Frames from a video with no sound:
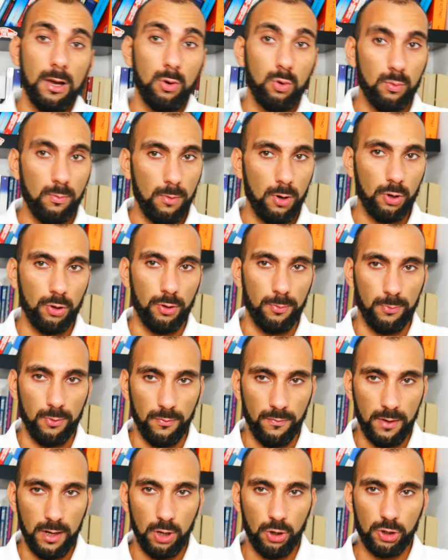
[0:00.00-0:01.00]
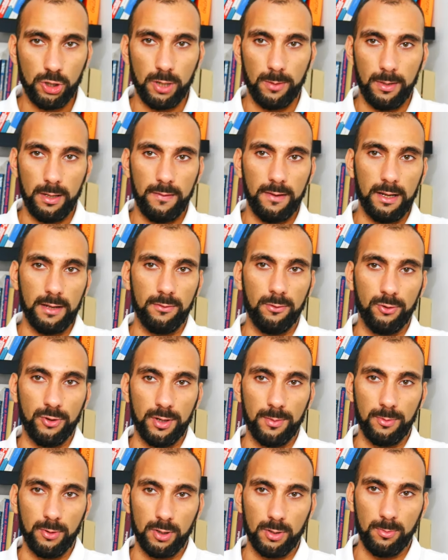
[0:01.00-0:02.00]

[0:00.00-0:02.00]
un modo più veloce per avere i fondi più,